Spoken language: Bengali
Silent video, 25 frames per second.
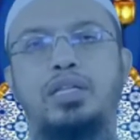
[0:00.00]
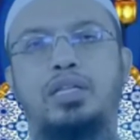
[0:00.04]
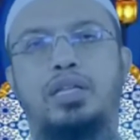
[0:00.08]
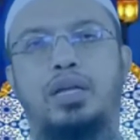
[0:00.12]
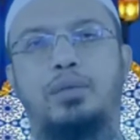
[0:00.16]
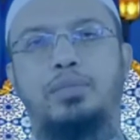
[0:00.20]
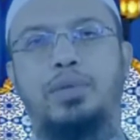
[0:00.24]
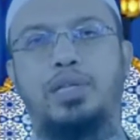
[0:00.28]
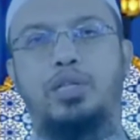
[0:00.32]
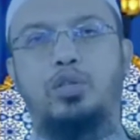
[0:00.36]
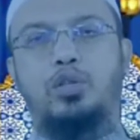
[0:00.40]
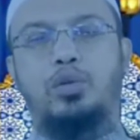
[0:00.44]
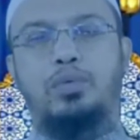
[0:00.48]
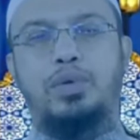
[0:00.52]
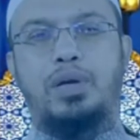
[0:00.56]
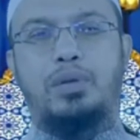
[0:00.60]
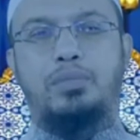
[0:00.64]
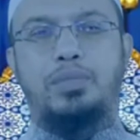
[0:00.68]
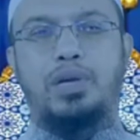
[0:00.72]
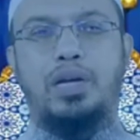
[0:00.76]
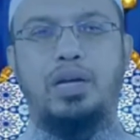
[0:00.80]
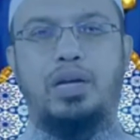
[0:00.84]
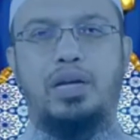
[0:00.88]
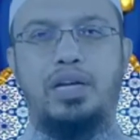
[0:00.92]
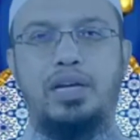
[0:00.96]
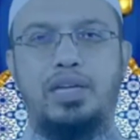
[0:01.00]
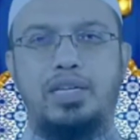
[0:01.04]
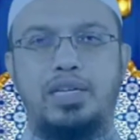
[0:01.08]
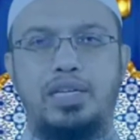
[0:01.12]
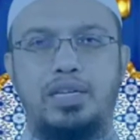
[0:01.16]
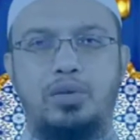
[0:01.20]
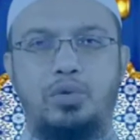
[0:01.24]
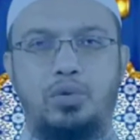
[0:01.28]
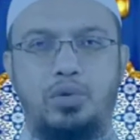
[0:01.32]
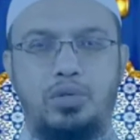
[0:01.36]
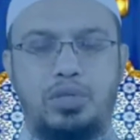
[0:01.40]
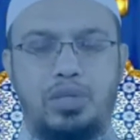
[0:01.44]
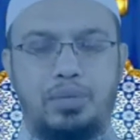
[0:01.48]
তার মাধ্যমে আমরা এটি
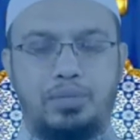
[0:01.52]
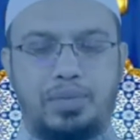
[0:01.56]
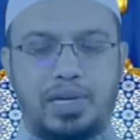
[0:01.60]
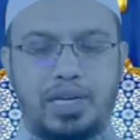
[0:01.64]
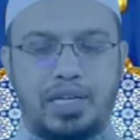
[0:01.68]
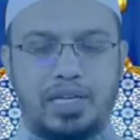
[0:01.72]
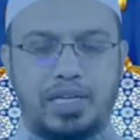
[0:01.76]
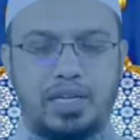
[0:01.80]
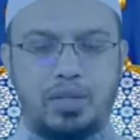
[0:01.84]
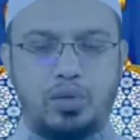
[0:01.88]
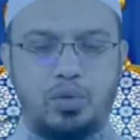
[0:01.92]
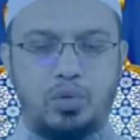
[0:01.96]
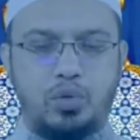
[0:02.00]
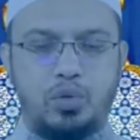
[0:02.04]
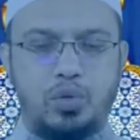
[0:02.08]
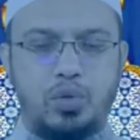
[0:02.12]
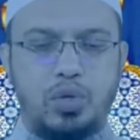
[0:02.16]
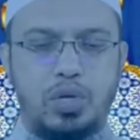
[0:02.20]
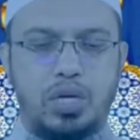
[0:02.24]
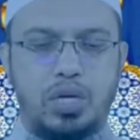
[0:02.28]
করতে পারি কিন্তু